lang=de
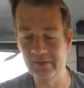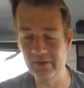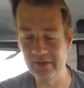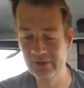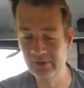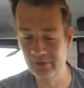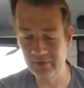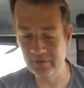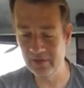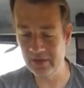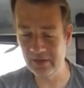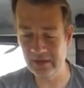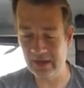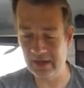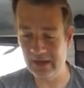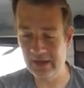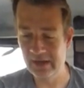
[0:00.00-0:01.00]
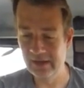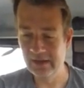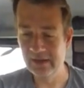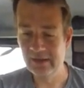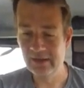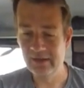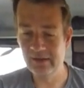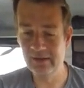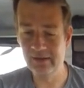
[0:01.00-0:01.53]
Also ich nutze den ja,
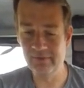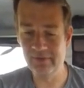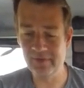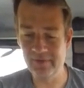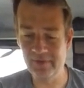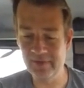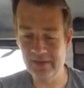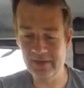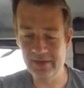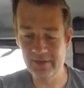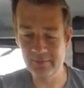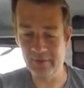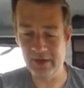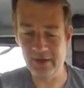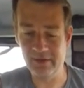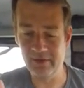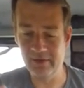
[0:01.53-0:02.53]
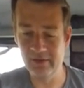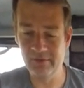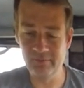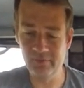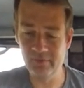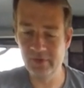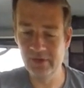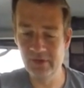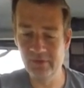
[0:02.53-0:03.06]
äh, was weiß ich, ich mache
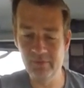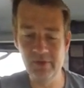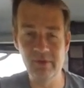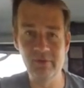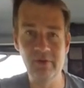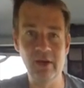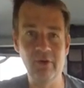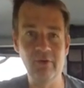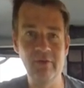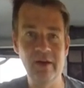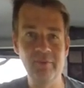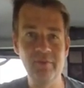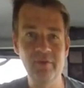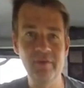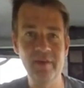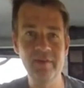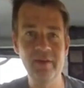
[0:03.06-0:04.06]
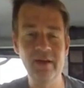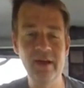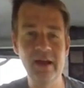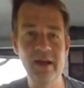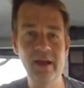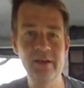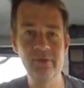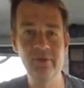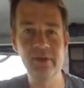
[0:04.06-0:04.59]
ähm, hier mir lauwarmes Wasser
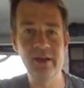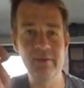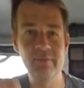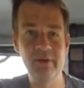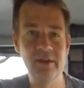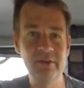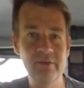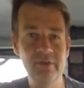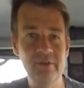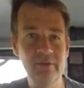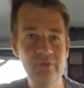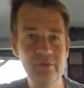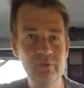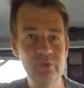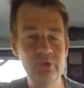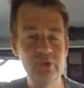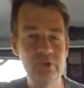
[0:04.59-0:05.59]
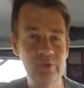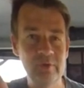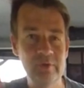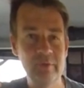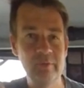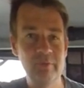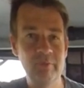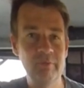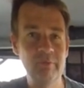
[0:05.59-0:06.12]
rein und hänge meine
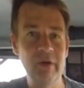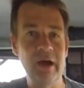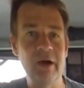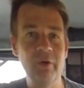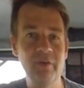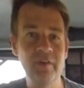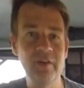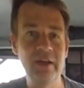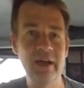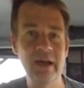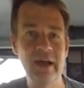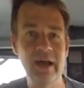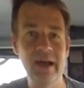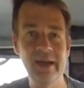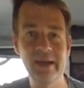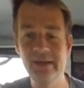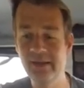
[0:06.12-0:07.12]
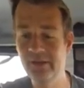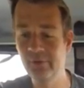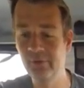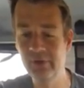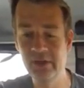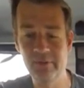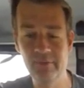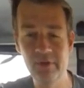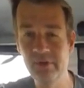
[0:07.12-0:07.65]
Duschbrause da rein. Ich
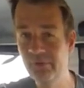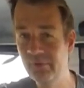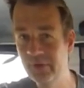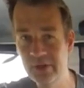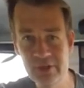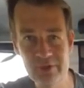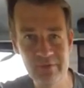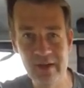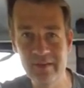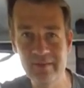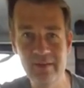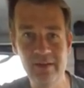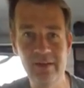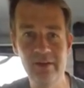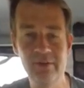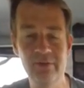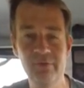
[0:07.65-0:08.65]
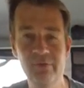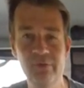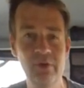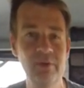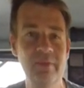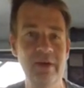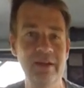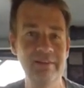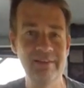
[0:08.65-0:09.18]
hole damit Frischwasser und fülle
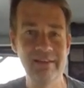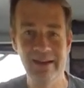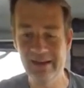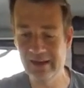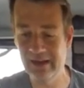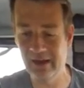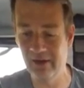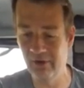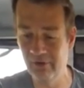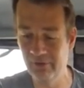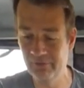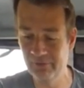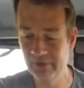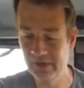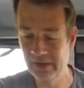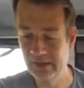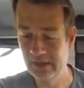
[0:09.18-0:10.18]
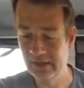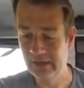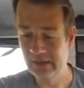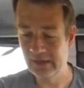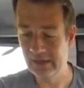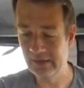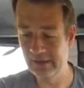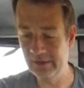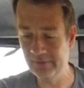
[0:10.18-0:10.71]
meinen Tank auf.
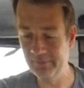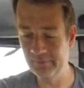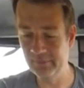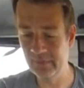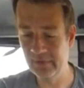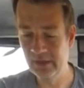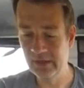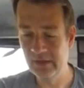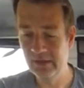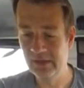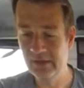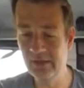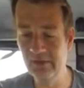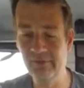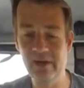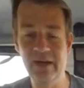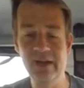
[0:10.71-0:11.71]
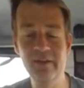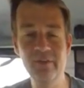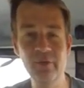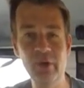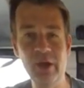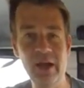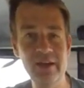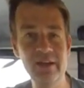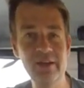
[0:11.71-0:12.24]
Ähm, hier waren
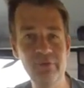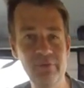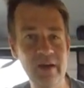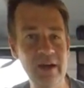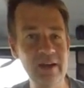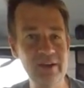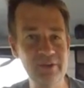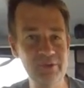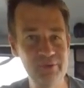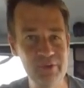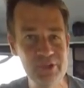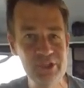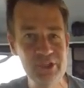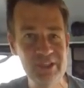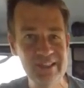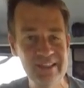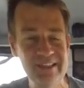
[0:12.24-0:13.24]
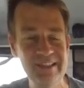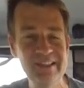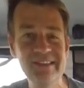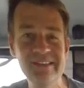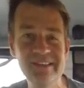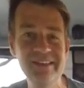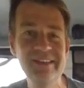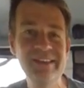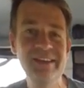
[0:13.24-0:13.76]
sogar die gefangenen Fische
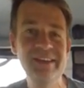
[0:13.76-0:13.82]
drin,